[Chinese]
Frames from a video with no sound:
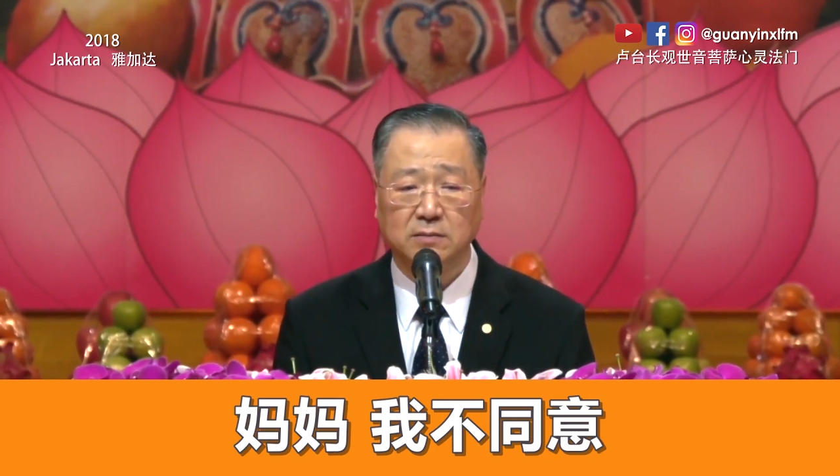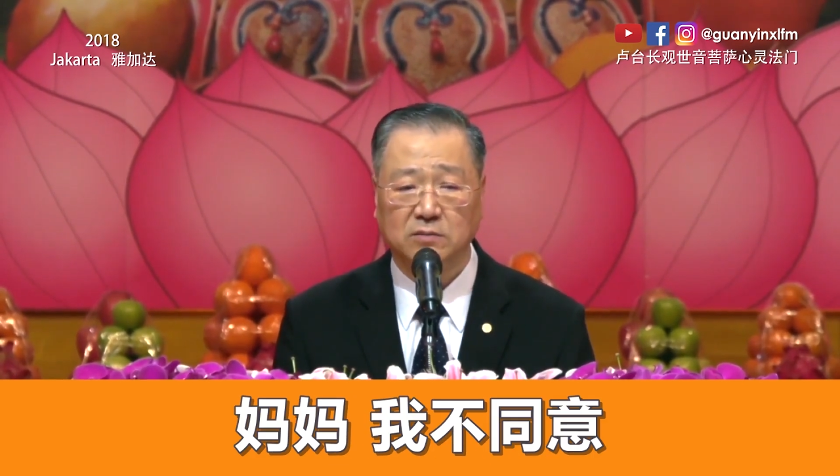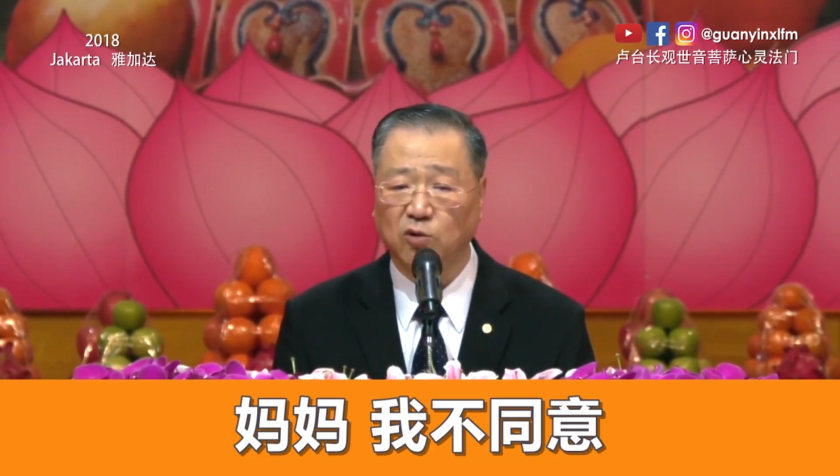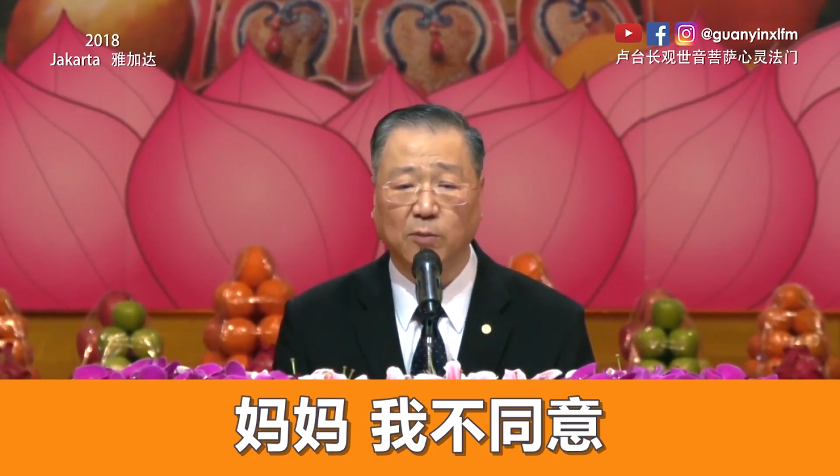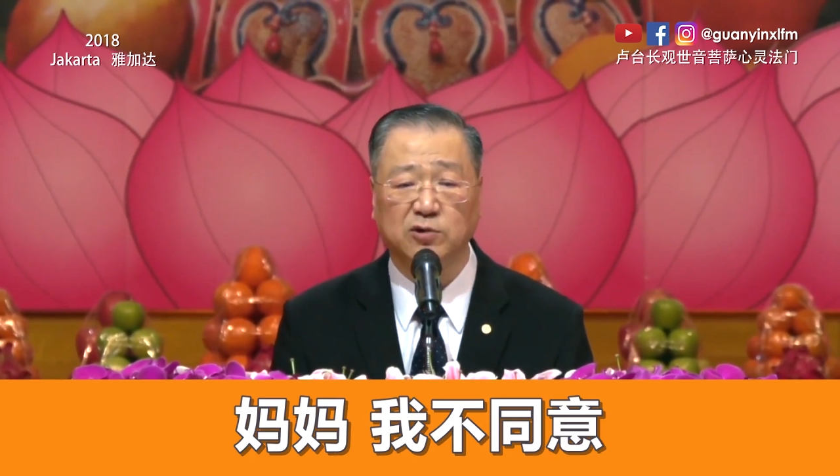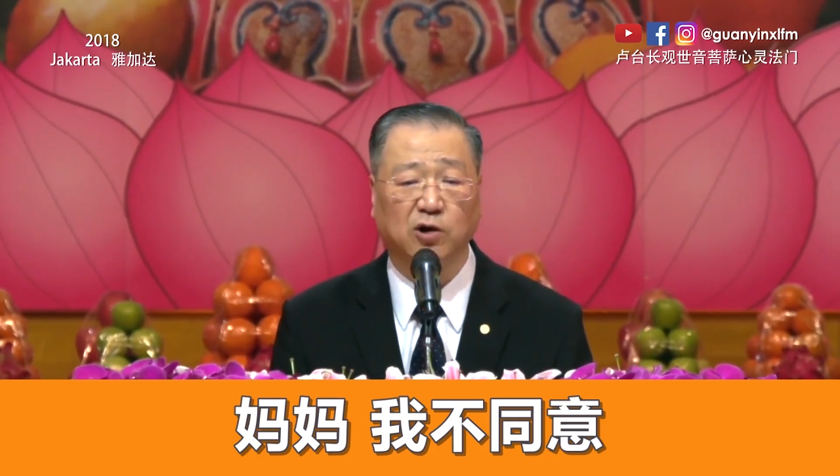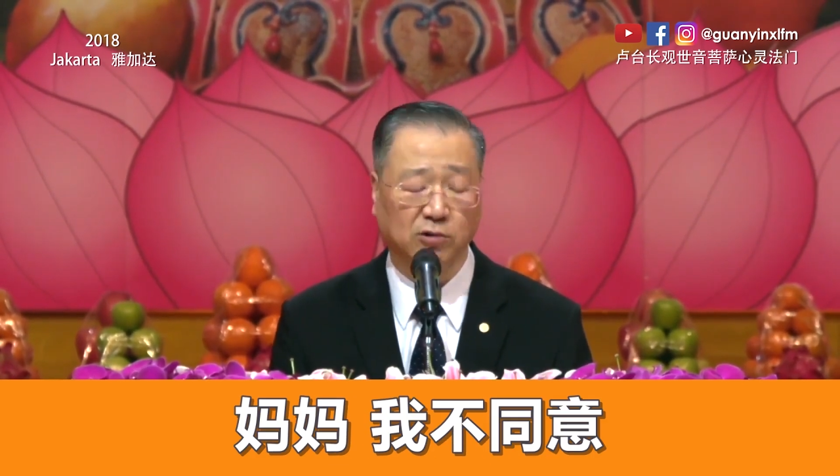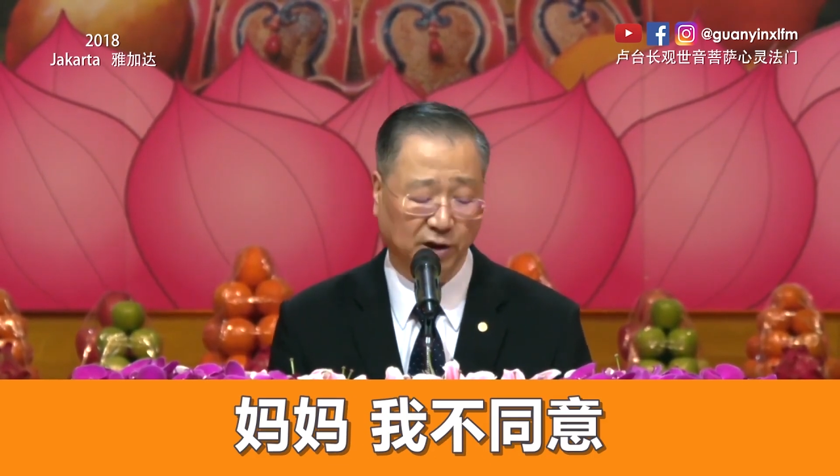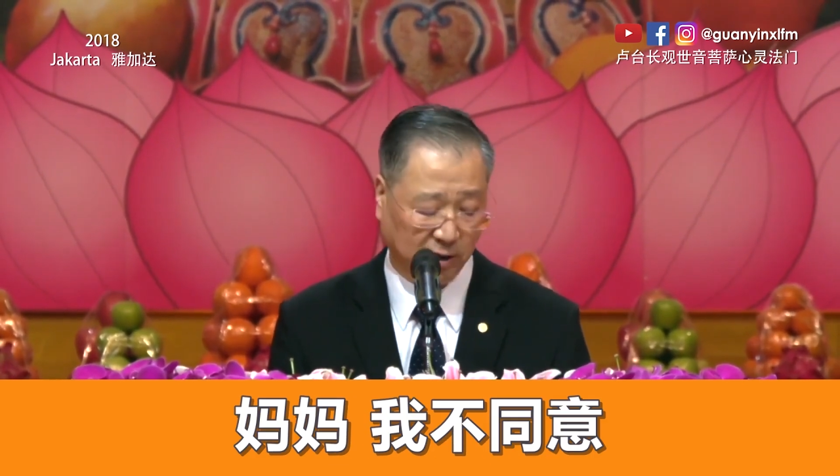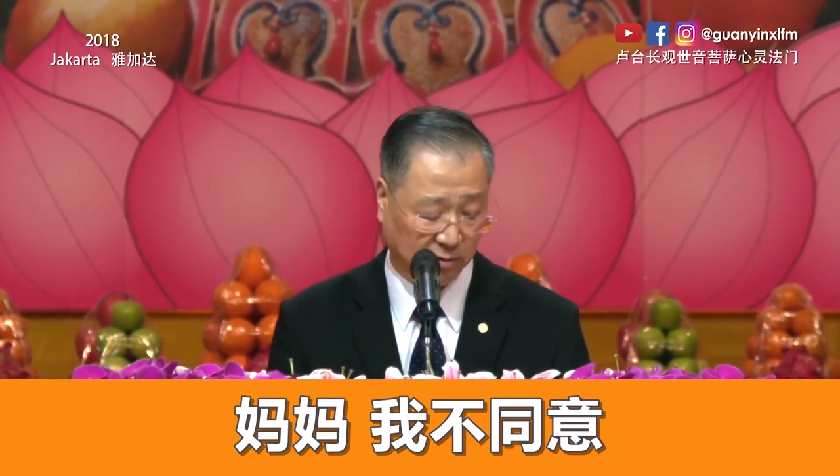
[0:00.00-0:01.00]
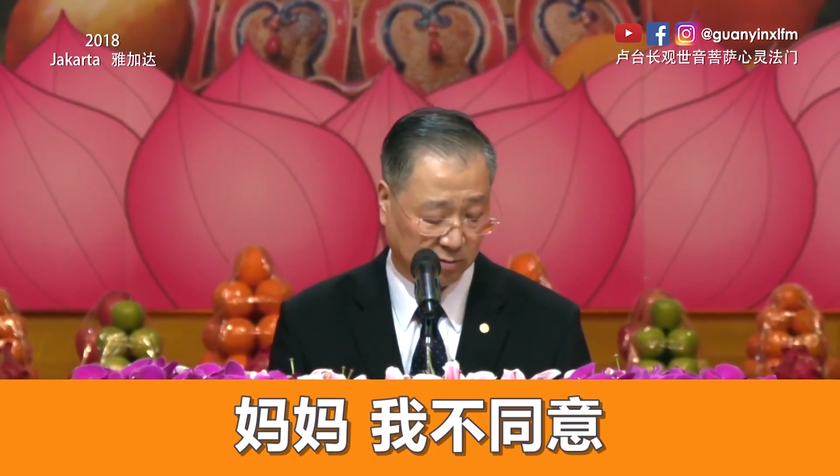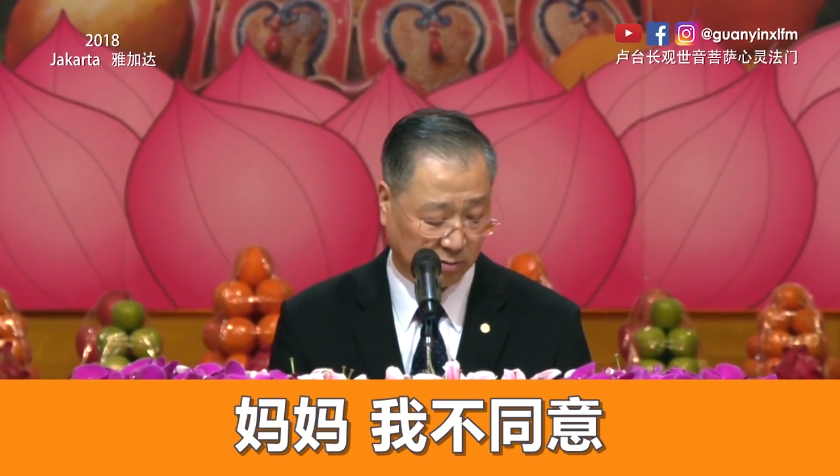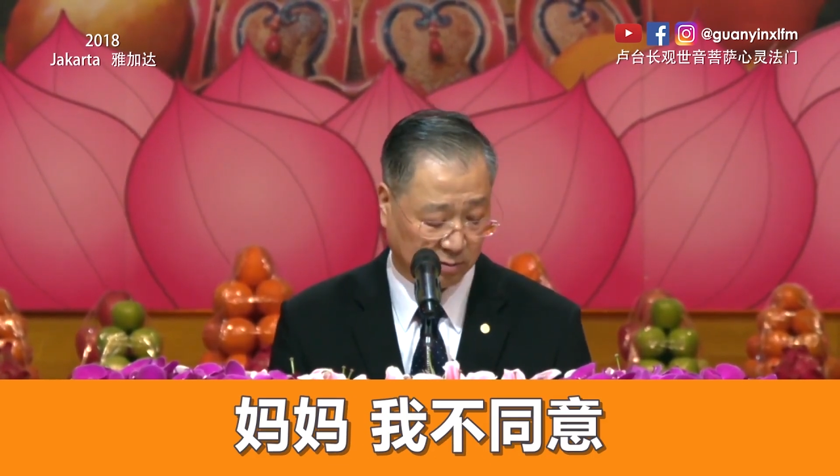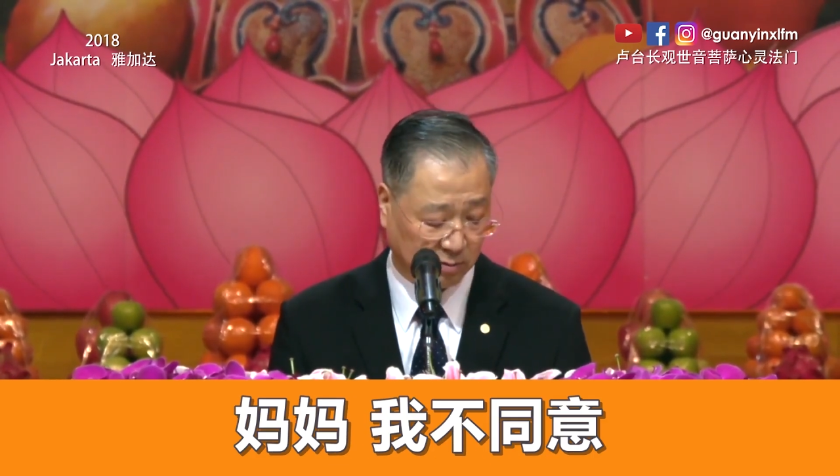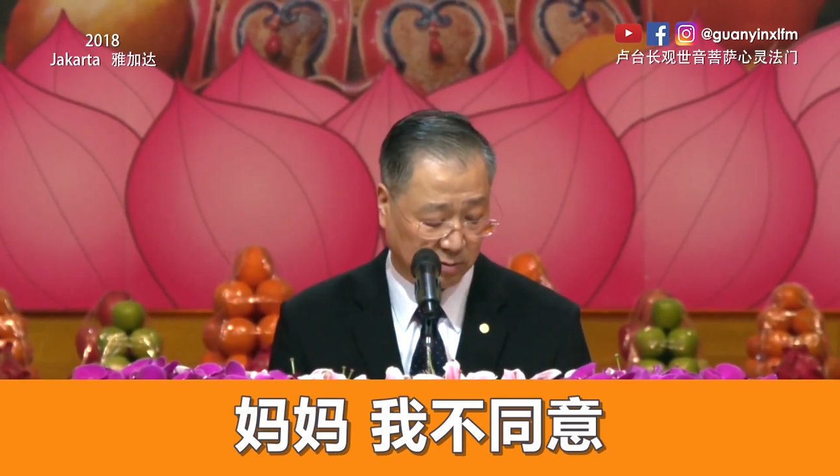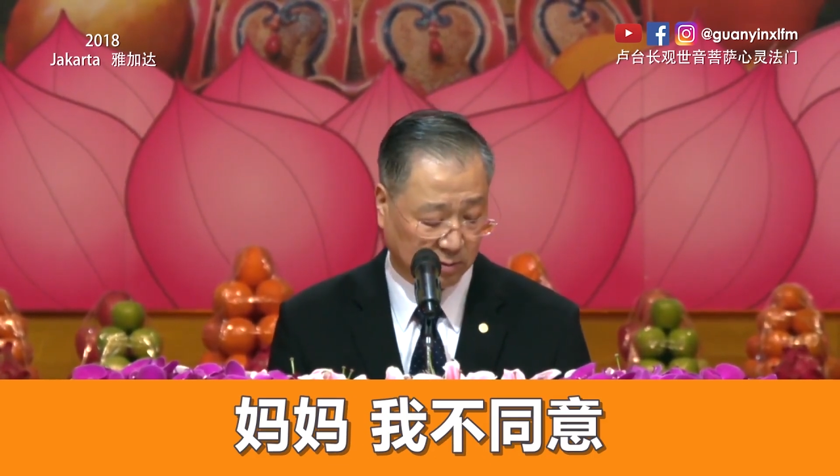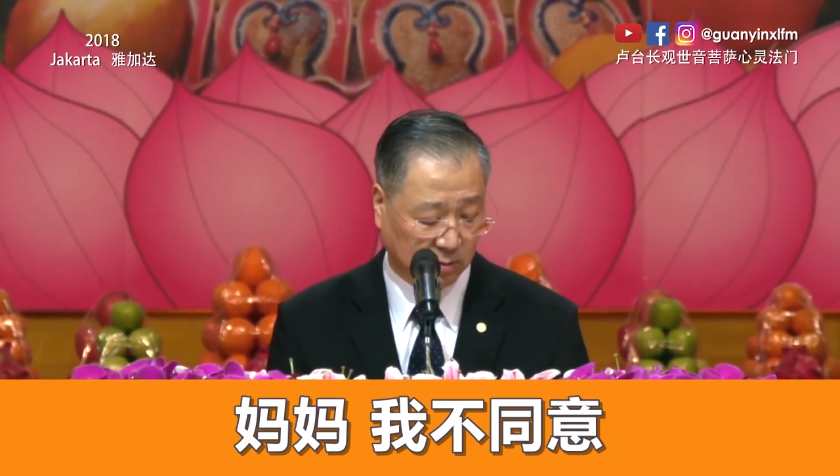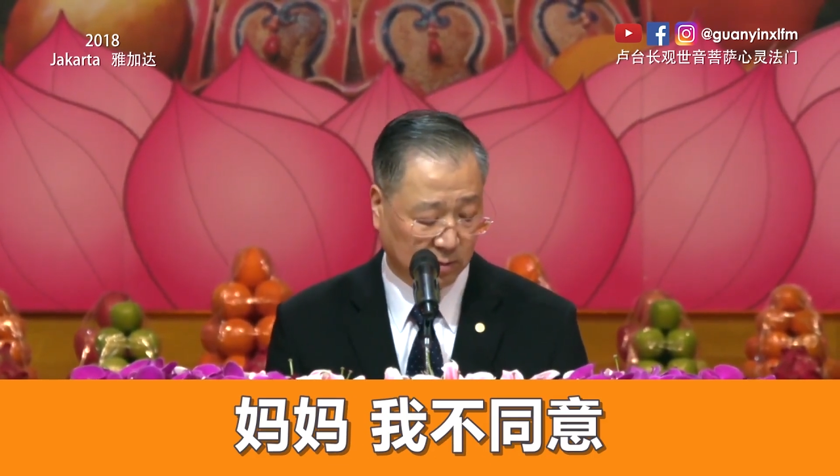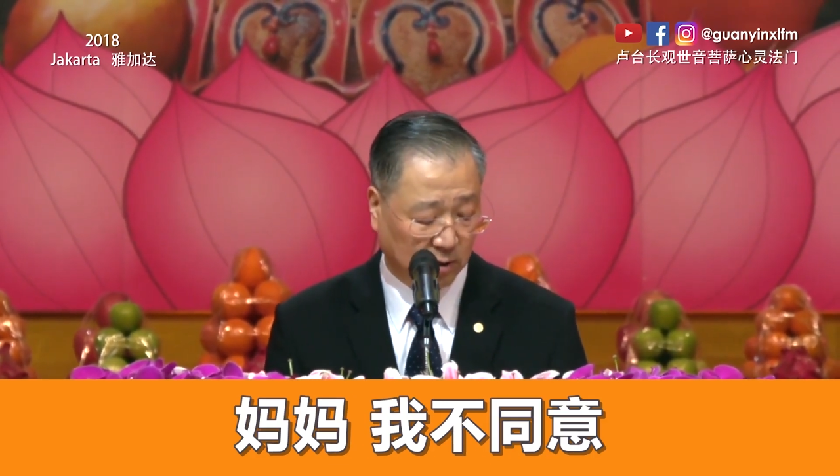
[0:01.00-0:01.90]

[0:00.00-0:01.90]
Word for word: 我不同意。”